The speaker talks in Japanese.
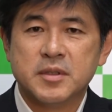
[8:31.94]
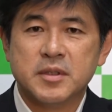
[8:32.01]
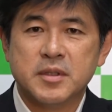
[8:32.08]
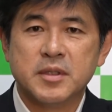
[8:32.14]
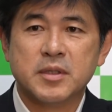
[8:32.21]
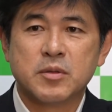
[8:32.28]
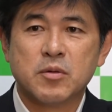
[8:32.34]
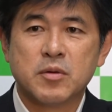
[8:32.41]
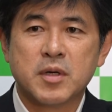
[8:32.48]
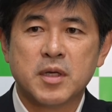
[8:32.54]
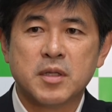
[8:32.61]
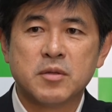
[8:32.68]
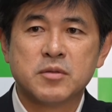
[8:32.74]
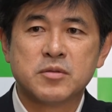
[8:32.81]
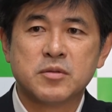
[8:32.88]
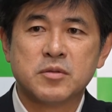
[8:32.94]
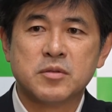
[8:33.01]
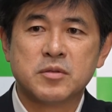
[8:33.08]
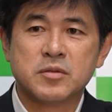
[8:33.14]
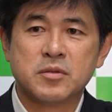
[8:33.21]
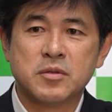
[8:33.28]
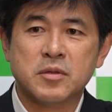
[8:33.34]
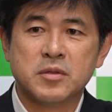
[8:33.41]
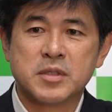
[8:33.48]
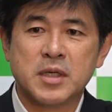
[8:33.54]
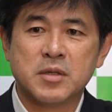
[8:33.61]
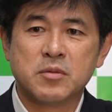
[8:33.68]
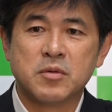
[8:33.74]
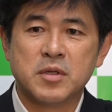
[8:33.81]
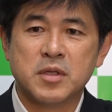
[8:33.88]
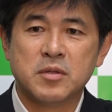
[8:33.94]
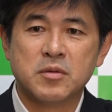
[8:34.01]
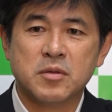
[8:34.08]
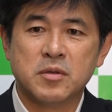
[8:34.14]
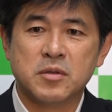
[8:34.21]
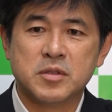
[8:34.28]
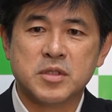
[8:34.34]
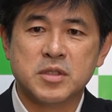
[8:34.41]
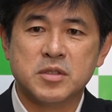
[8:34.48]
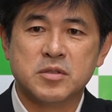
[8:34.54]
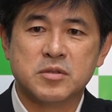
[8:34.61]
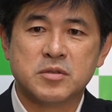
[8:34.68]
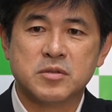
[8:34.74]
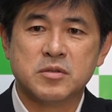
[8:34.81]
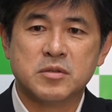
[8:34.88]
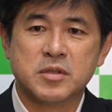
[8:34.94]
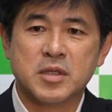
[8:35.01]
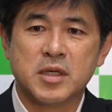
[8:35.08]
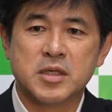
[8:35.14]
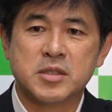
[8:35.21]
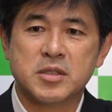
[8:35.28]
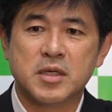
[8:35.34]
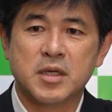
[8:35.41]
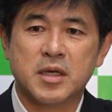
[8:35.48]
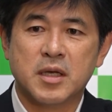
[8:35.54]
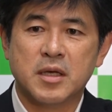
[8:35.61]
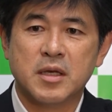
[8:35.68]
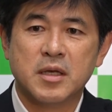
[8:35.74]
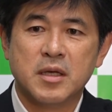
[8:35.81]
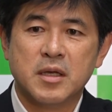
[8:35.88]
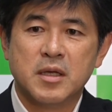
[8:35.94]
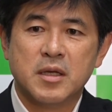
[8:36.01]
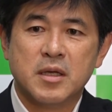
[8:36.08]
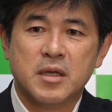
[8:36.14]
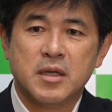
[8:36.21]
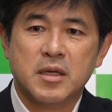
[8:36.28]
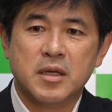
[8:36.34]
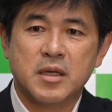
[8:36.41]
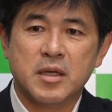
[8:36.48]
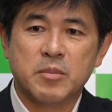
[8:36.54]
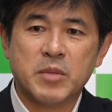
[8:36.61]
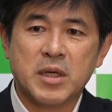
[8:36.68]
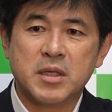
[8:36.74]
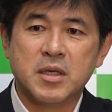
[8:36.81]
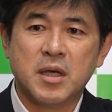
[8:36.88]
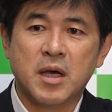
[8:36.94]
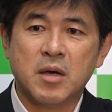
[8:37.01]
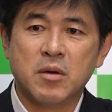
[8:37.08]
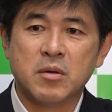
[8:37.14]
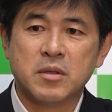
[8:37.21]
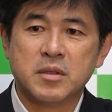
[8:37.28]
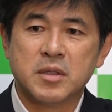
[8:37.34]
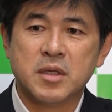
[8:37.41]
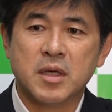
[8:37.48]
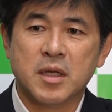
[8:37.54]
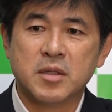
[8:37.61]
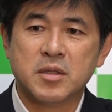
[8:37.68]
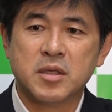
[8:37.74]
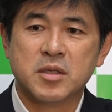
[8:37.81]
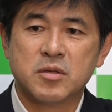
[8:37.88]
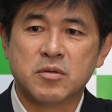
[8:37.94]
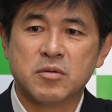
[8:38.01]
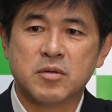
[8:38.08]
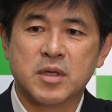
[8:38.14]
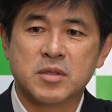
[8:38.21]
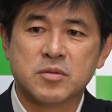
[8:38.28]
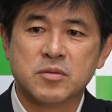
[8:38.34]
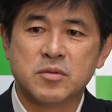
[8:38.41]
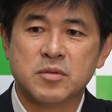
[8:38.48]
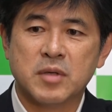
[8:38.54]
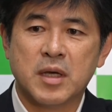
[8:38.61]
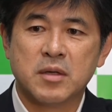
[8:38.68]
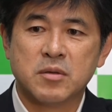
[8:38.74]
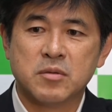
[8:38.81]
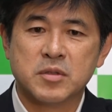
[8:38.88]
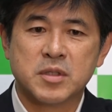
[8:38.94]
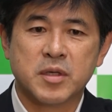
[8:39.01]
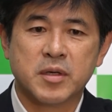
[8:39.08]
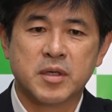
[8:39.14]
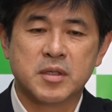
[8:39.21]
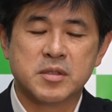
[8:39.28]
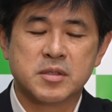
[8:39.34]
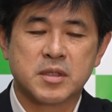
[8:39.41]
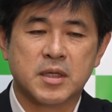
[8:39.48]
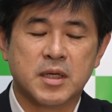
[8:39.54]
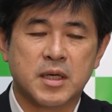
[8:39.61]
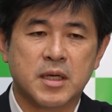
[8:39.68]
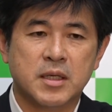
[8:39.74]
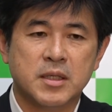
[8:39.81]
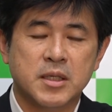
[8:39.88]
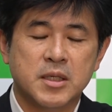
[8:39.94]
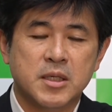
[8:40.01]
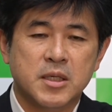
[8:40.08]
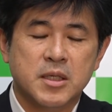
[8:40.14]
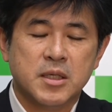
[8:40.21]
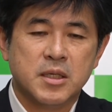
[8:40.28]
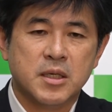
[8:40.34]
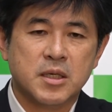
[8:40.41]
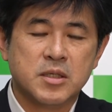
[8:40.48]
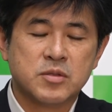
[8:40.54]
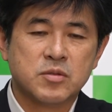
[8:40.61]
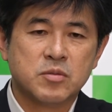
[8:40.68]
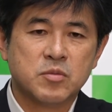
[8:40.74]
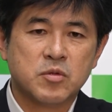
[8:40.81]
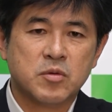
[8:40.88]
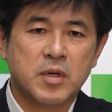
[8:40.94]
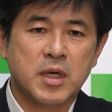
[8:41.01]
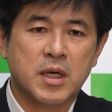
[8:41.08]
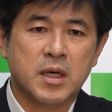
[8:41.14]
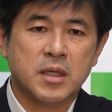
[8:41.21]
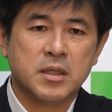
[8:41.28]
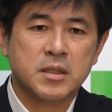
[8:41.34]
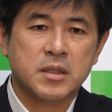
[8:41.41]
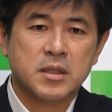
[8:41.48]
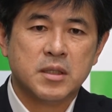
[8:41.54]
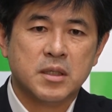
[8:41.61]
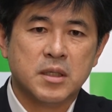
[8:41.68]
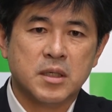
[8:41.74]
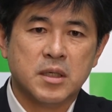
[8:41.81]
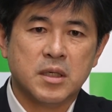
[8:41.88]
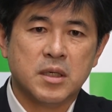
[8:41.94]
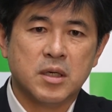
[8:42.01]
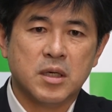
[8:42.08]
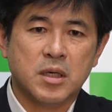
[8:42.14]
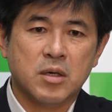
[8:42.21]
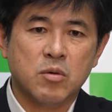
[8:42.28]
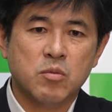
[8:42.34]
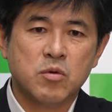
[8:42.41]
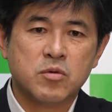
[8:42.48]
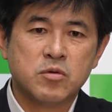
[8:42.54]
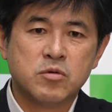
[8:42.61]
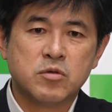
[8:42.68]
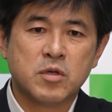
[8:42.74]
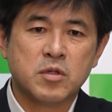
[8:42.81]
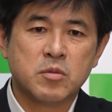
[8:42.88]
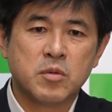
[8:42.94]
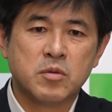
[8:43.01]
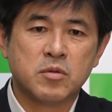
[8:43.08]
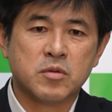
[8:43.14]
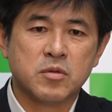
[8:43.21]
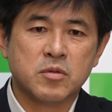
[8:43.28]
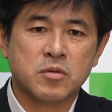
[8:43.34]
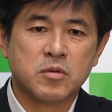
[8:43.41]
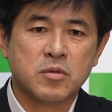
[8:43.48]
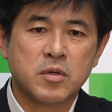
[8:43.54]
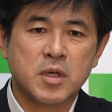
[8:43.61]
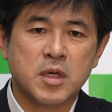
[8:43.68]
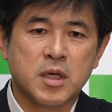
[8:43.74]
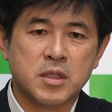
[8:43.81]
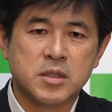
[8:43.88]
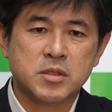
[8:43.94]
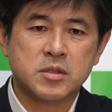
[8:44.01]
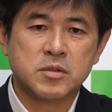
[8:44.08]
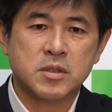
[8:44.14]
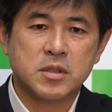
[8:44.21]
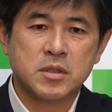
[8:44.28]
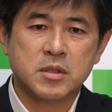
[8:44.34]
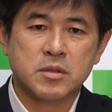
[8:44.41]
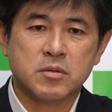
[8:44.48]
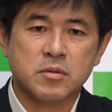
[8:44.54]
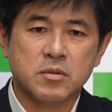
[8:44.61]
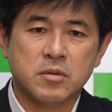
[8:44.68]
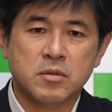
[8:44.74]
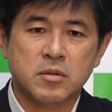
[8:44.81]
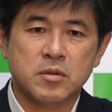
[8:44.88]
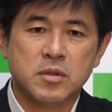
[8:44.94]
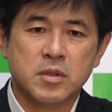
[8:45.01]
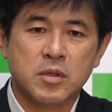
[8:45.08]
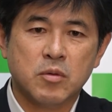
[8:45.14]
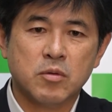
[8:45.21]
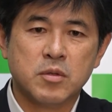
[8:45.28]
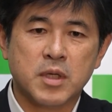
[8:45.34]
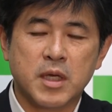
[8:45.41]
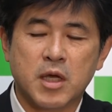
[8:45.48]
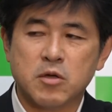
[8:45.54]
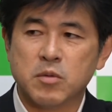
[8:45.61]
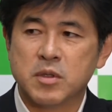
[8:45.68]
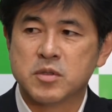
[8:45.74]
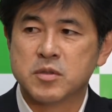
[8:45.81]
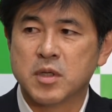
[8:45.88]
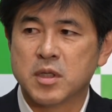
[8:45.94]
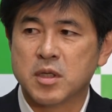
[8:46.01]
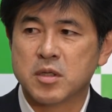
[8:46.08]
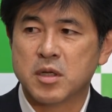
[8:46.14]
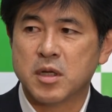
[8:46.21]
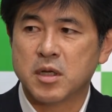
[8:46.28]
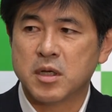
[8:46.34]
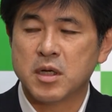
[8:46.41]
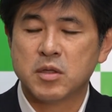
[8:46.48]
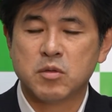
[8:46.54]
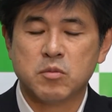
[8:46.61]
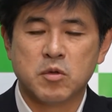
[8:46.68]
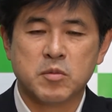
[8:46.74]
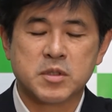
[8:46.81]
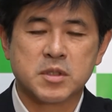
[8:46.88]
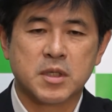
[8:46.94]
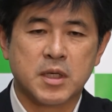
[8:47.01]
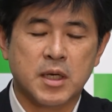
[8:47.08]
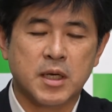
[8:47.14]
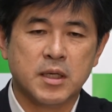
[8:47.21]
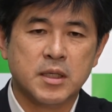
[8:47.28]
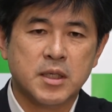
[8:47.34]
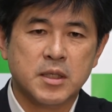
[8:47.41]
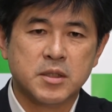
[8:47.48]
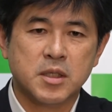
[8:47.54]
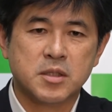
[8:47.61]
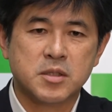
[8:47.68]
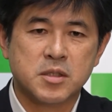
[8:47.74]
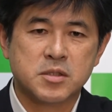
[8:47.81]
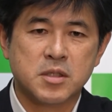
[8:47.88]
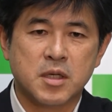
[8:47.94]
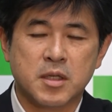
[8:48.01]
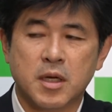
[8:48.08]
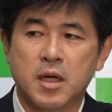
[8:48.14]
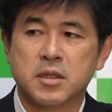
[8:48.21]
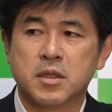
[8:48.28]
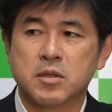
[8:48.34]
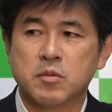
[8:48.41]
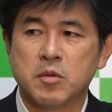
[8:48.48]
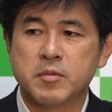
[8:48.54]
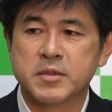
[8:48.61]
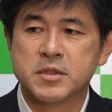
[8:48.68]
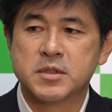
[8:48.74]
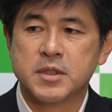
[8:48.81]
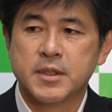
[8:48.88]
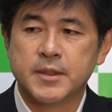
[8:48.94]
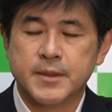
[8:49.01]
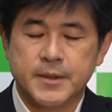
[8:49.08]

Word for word: えー、国会でのそういうその参考人の陳述に対して、えー、まあ批判批判的というか、そういう反論したわけですから、やはりそういうものは、あ重く受け止めるということは、あの本来あるべき姿じゃないかなと思いますから、適切ではなかったと思います。